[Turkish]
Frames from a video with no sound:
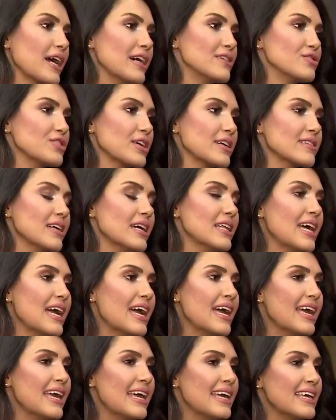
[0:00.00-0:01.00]
gerçekten.
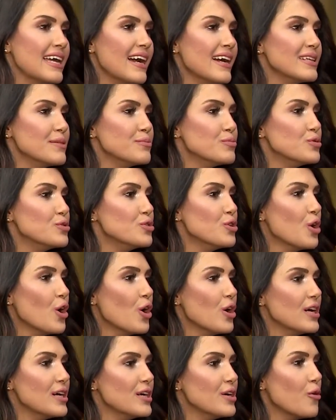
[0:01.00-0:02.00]
Yani bu
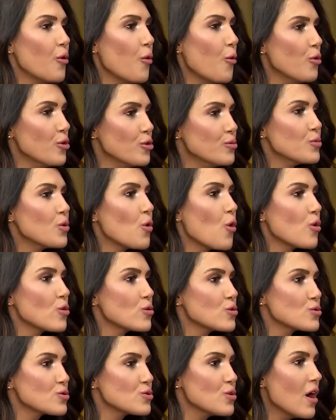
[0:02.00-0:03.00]
e, ölüm
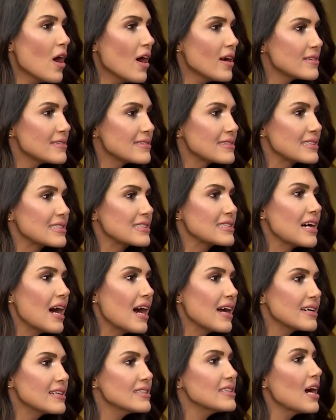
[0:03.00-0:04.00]
korkusu arttı.
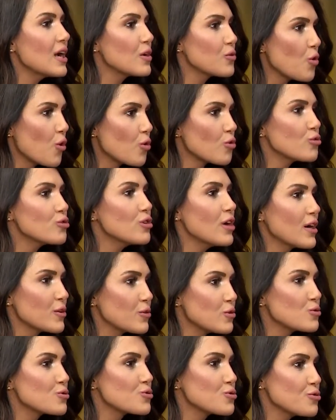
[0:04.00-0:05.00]
Kaygılar,
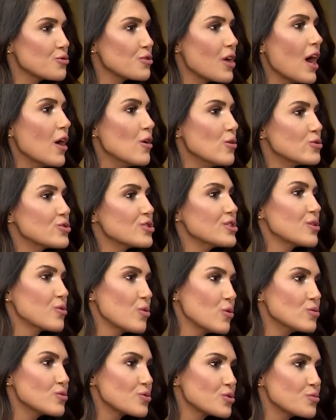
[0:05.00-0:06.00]
korkular konusunu daha önce de
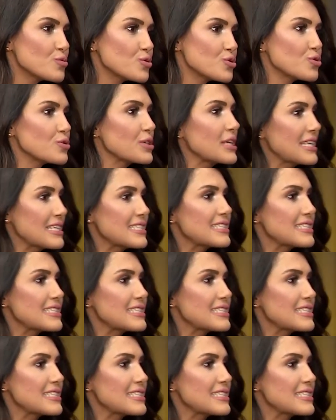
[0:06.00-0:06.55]
konuşmuştuk. Evet.